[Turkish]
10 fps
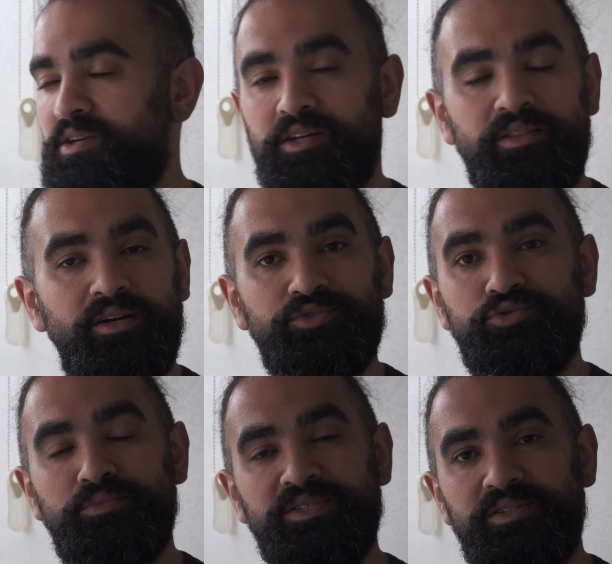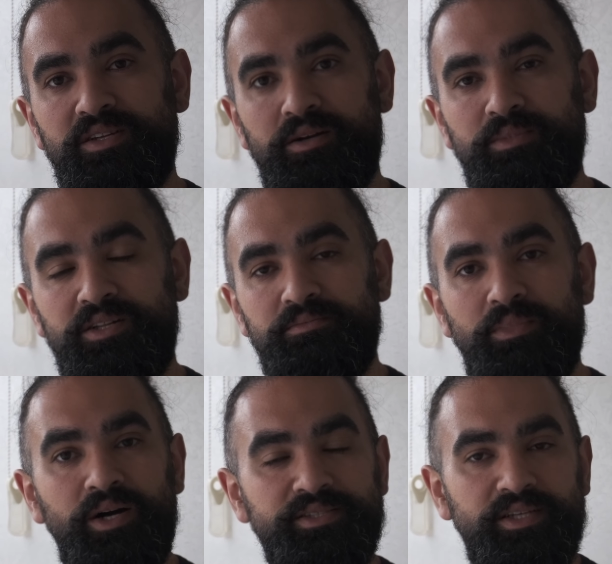kanıtlar sunmasına rağmen
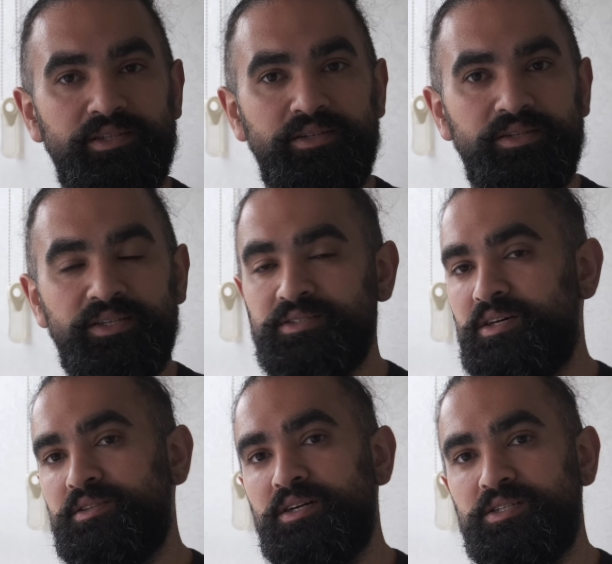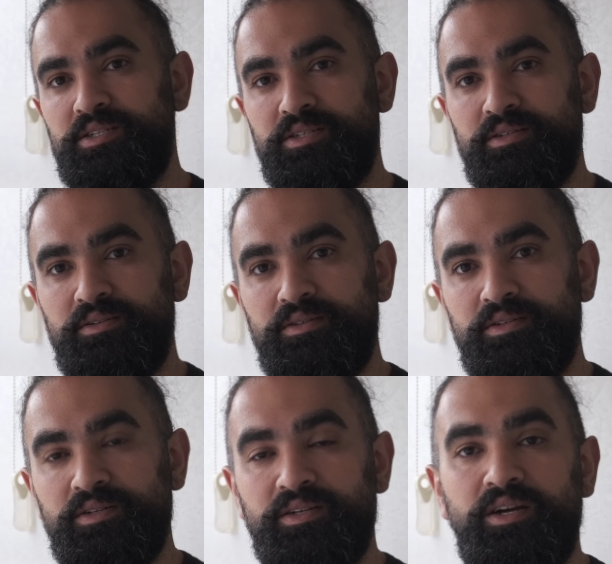bazen insanlar
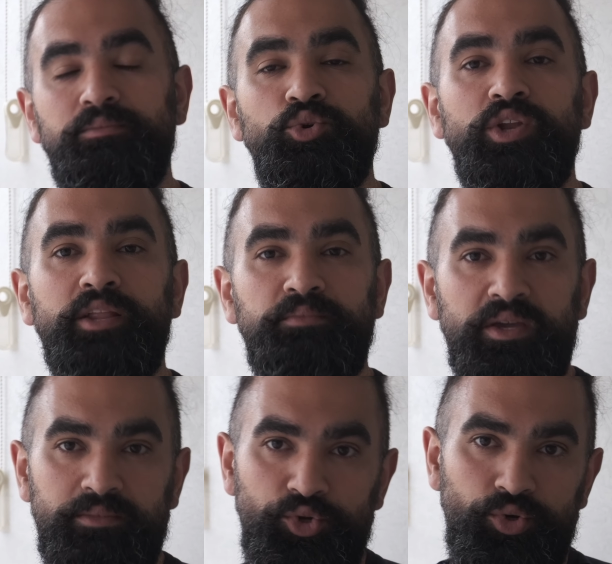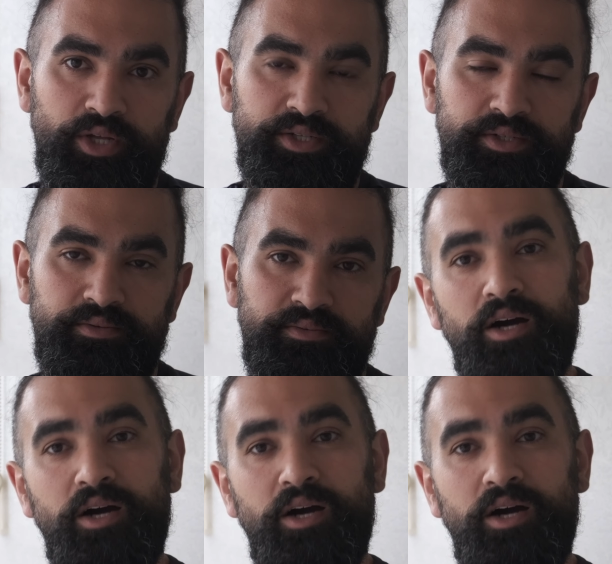kabullenmeyebiliyorlar.